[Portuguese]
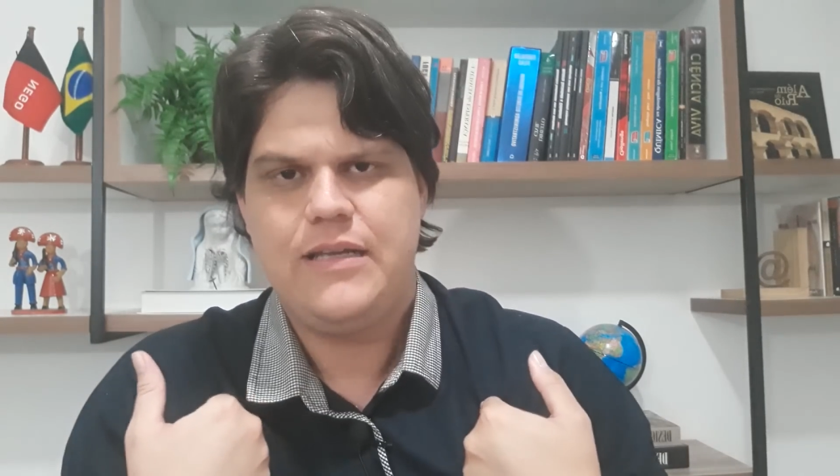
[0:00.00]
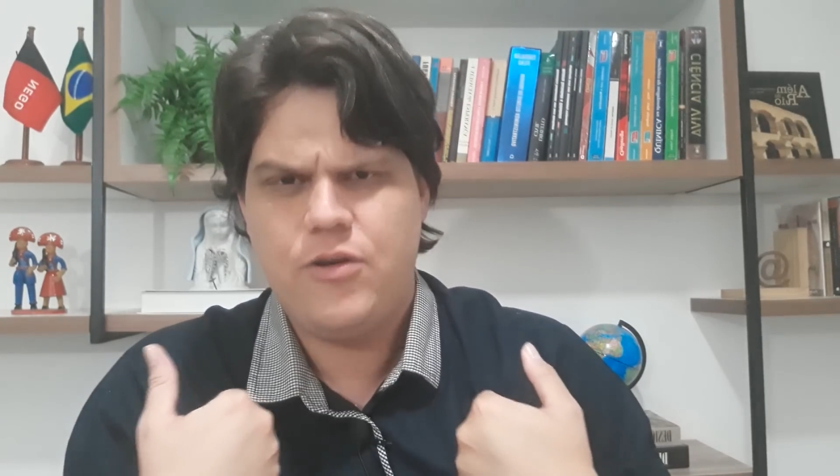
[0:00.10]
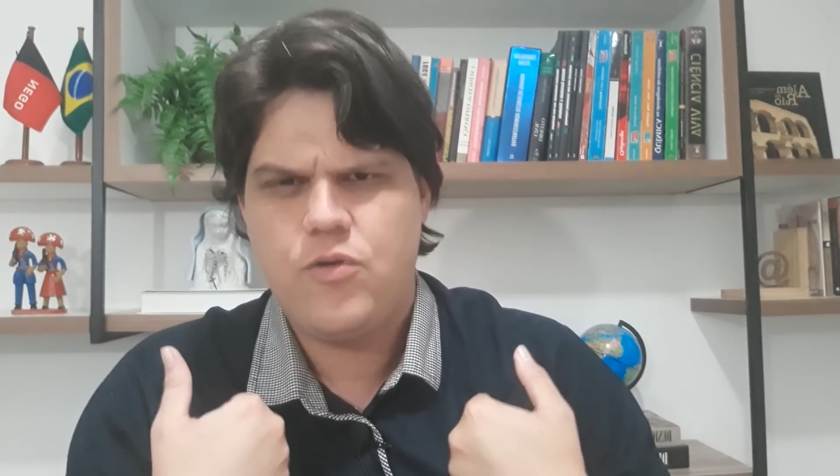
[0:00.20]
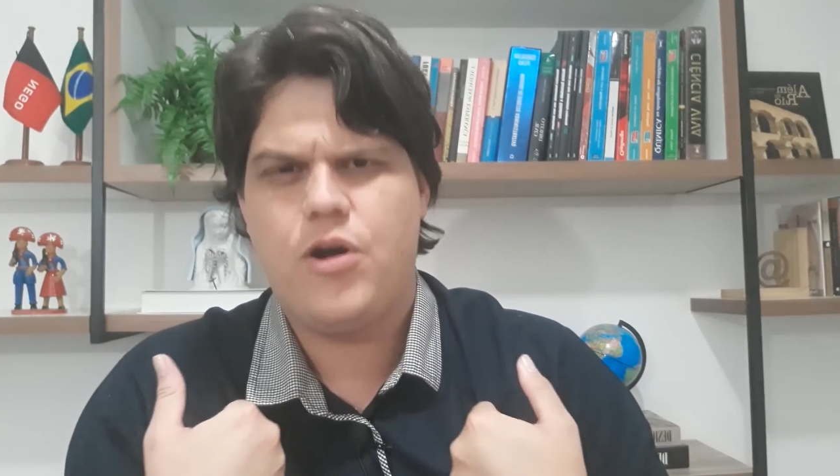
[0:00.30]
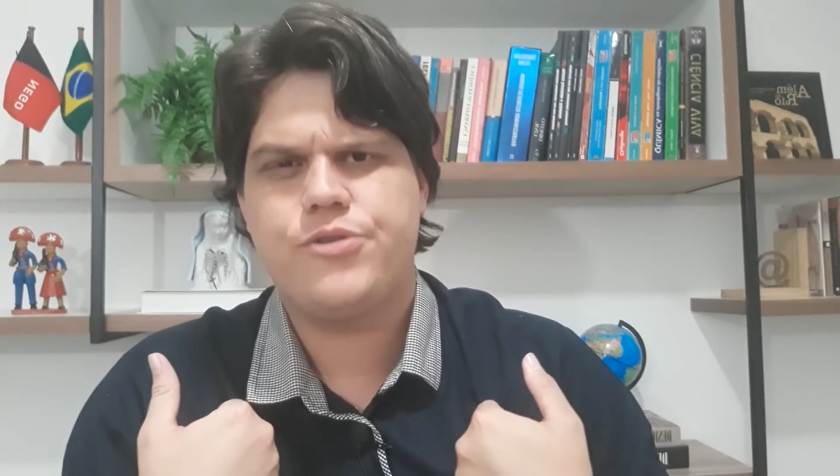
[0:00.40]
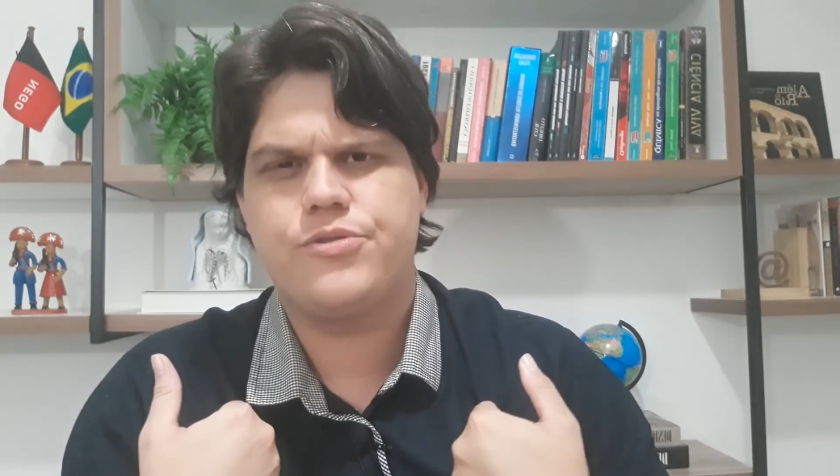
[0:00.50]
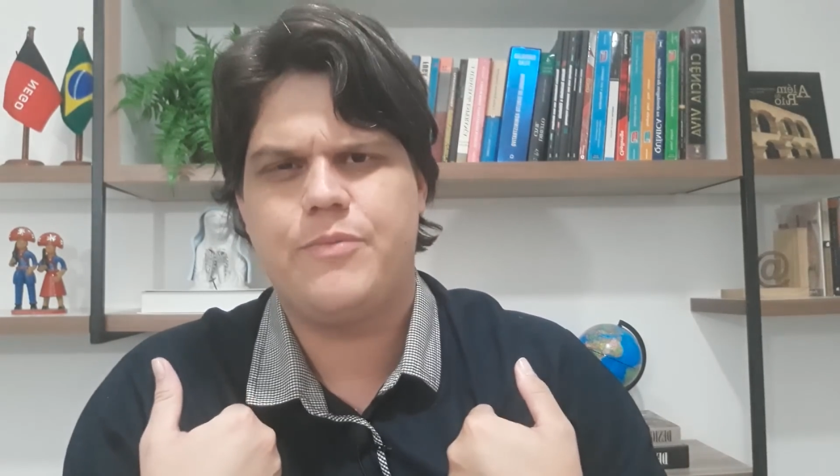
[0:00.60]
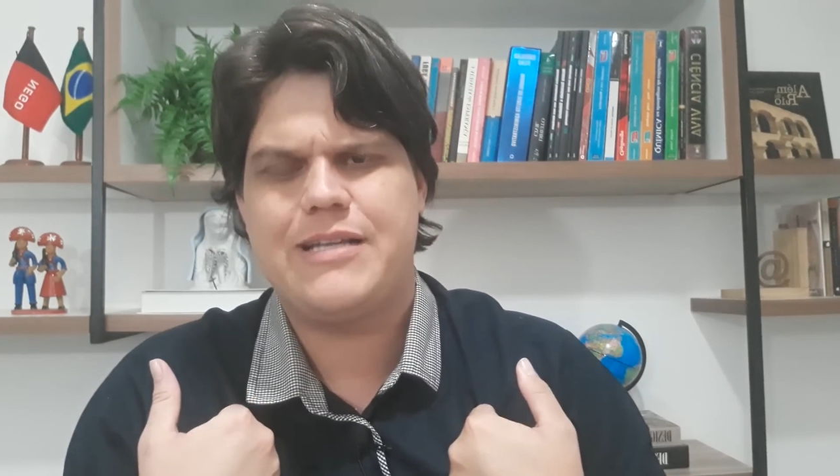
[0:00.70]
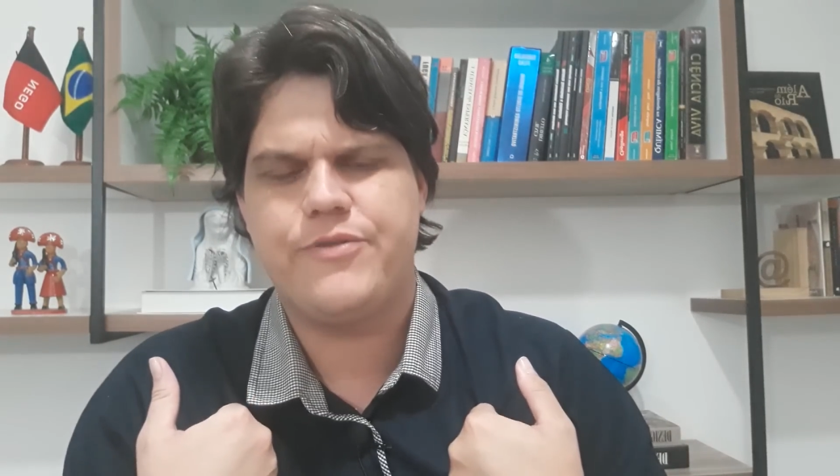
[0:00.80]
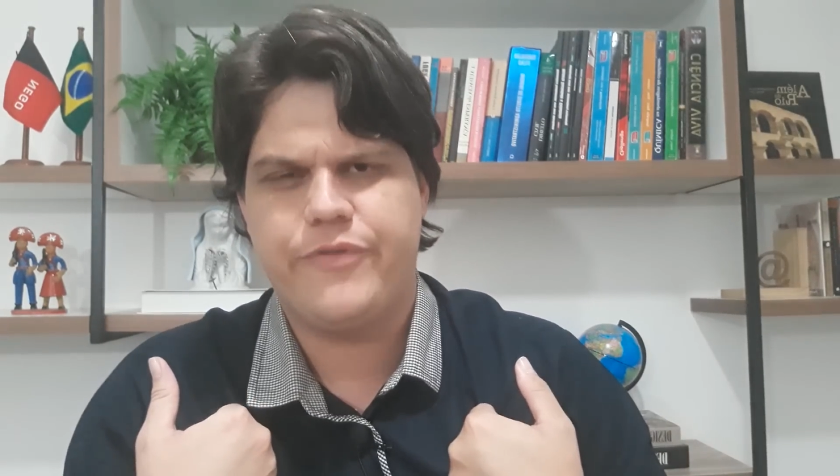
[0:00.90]
Eu gosto do
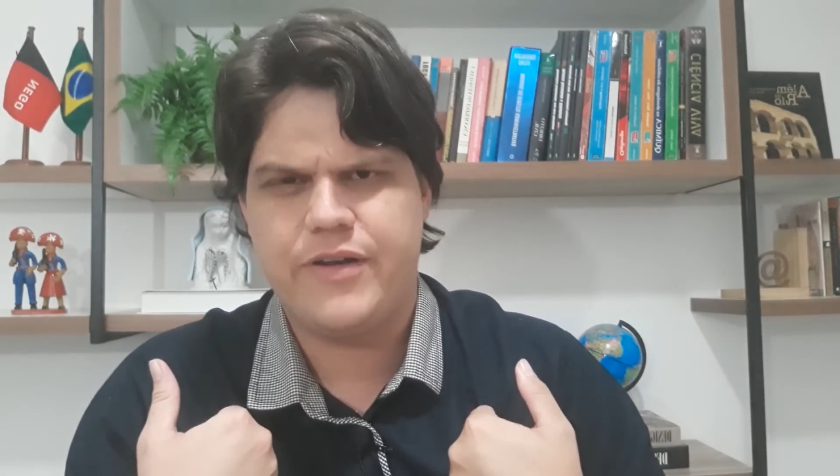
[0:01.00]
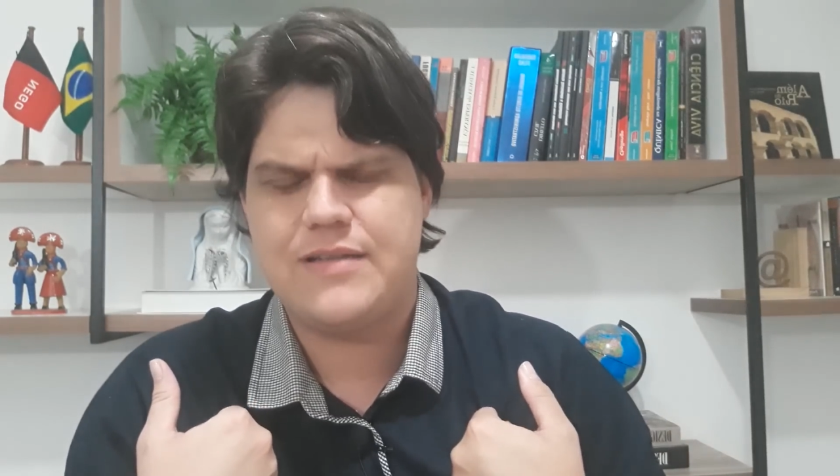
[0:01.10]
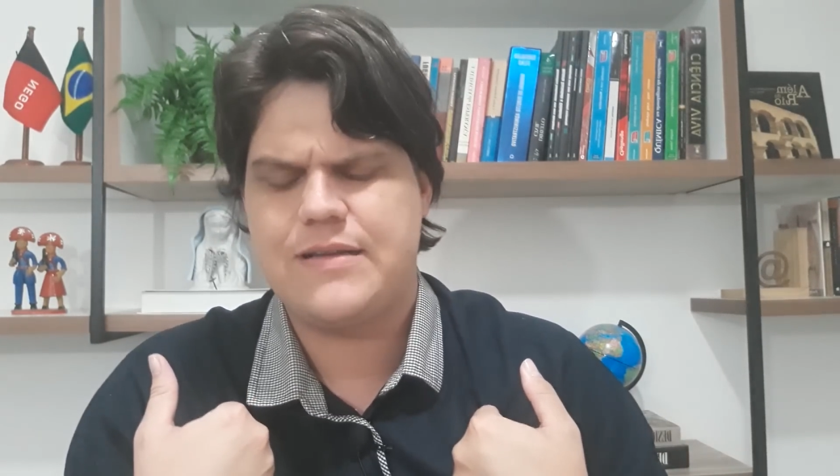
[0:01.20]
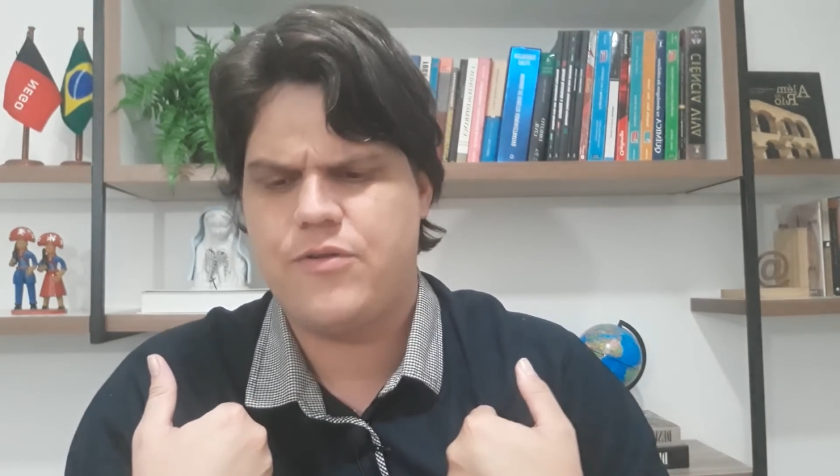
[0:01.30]
Márcio França,